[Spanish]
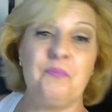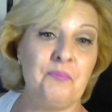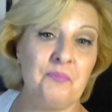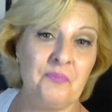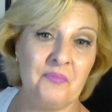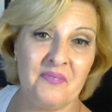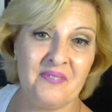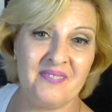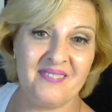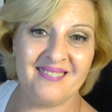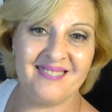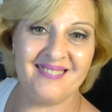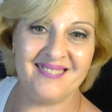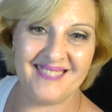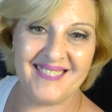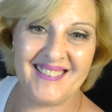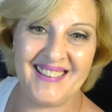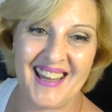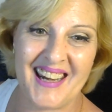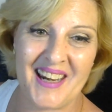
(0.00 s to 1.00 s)

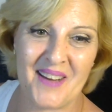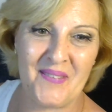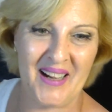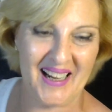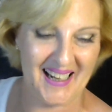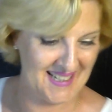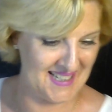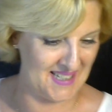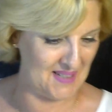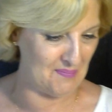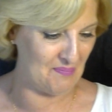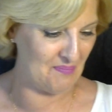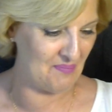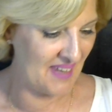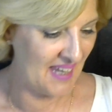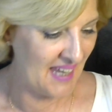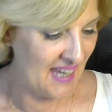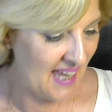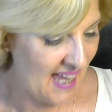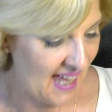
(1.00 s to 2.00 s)
mm, rebajas.
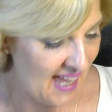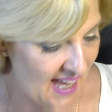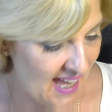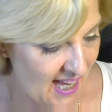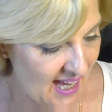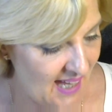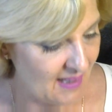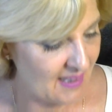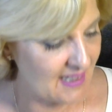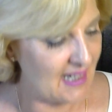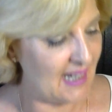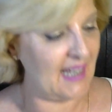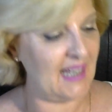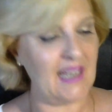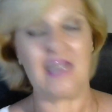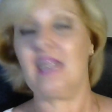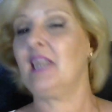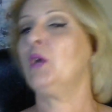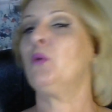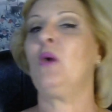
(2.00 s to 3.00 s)

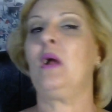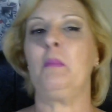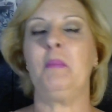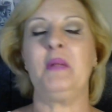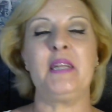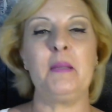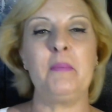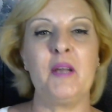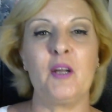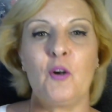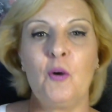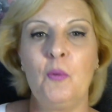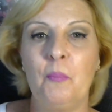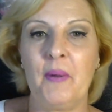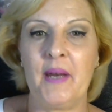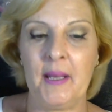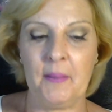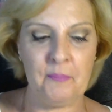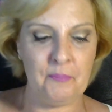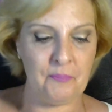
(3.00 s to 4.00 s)
Eh, igualmente me
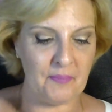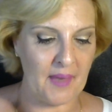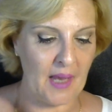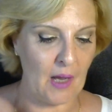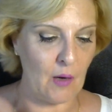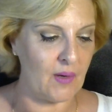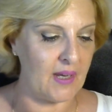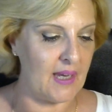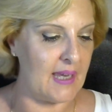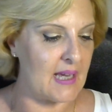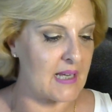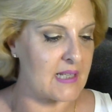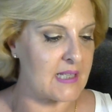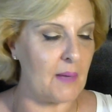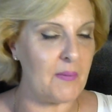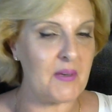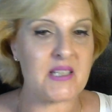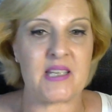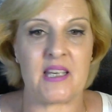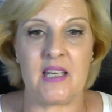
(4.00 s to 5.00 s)
compré, aunque ya
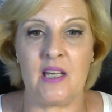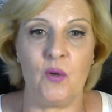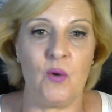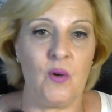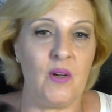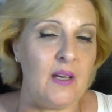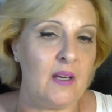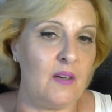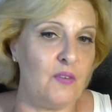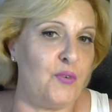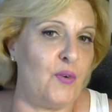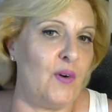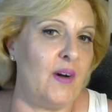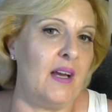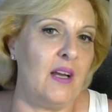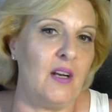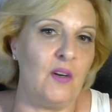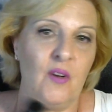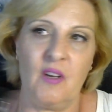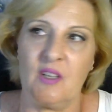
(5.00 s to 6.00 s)
sabéis que eh,
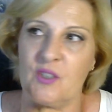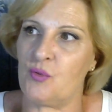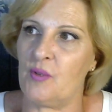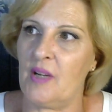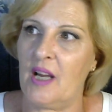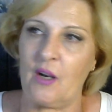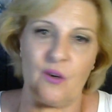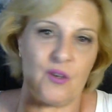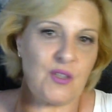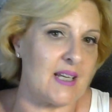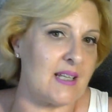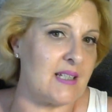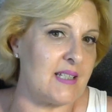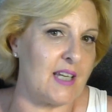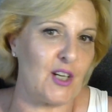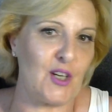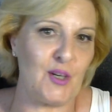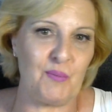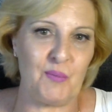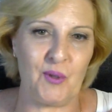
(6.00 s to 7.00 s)
no, es una cosa
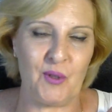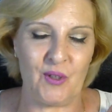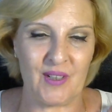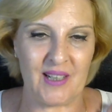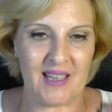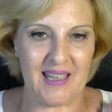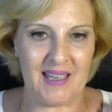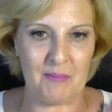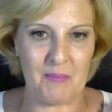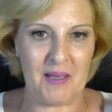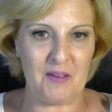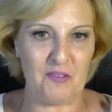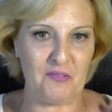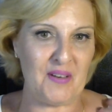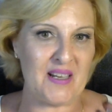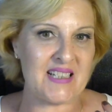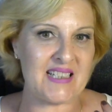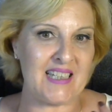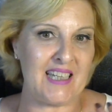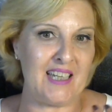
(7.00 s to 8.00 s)
así como que me
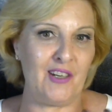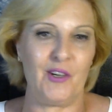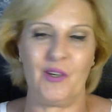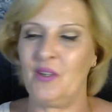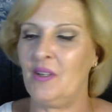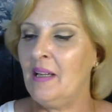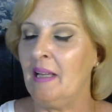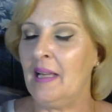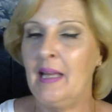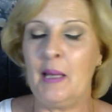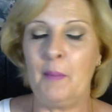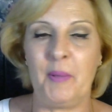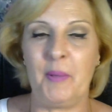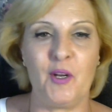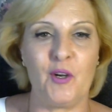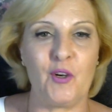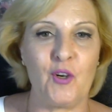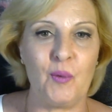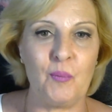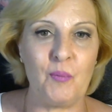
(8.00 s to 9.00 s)
fascinó,
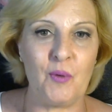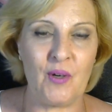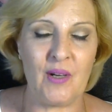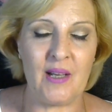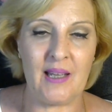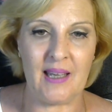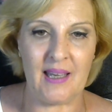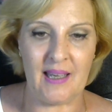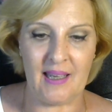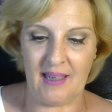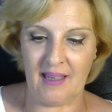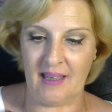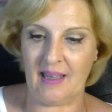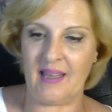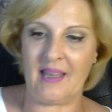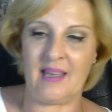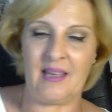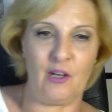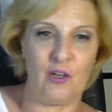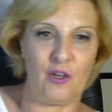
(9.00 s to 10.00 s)
pero como
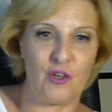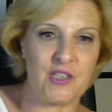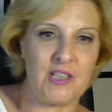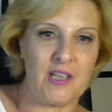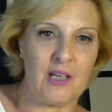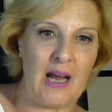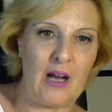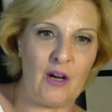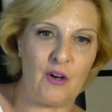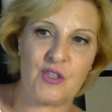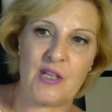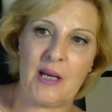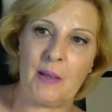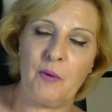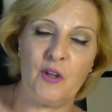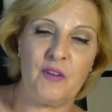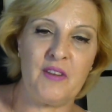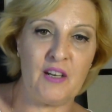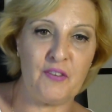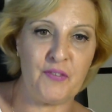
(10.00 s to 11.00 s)
os, os
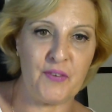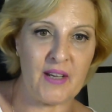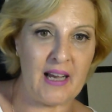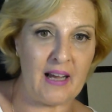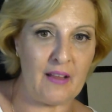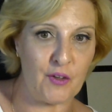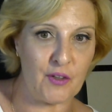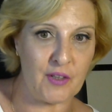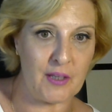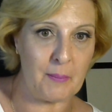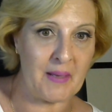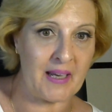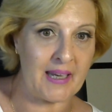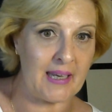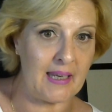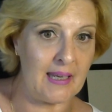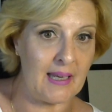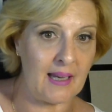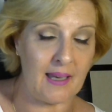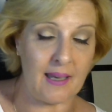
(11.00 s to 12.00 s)
hablo del fijador de
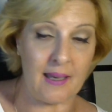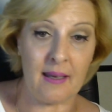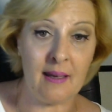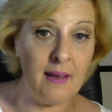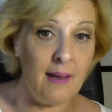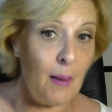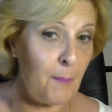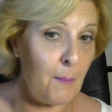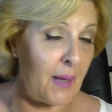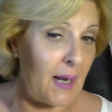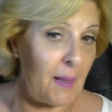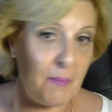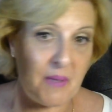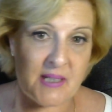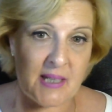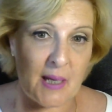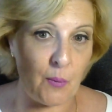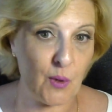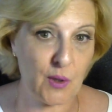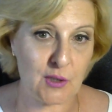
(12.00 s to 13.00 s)
maquillaje, para mí
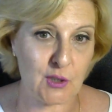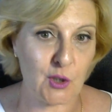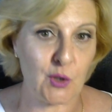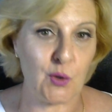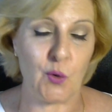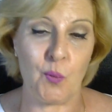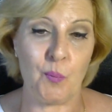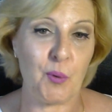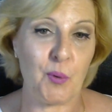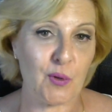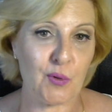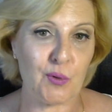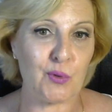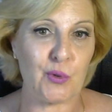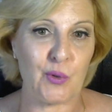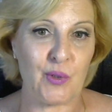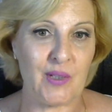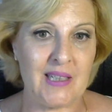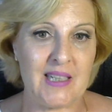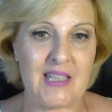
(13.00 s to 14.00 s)
se ha vuelto un
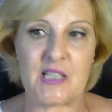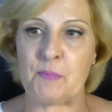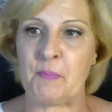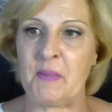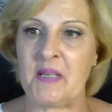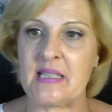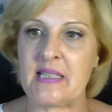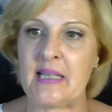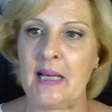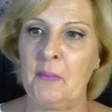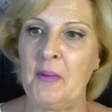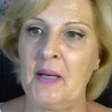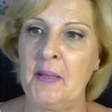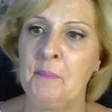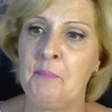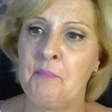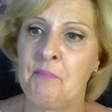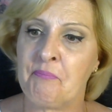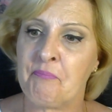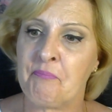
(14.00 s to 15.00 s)
producto indispensable